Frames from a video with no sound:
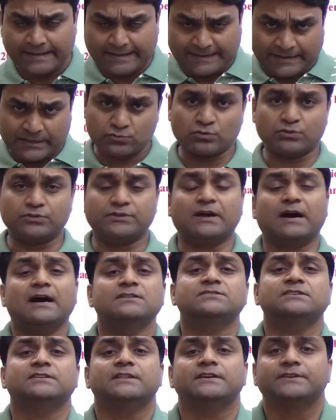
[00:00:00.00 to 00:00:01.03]
इसको ध्यान
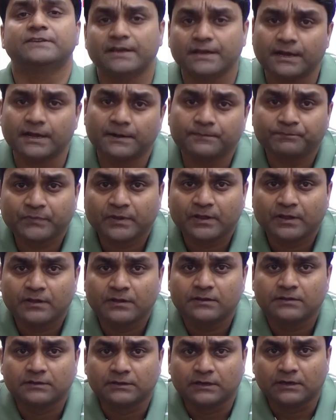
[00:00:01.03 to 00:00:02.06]
से देखिएगा
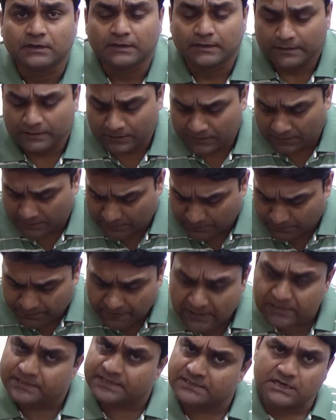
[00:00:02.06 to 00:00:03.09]

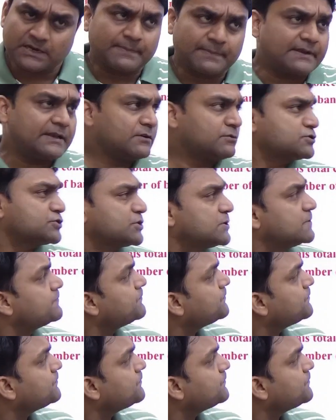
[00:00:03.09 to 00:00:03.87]
पढ़ते हैं जरा पहले क्वेश्चन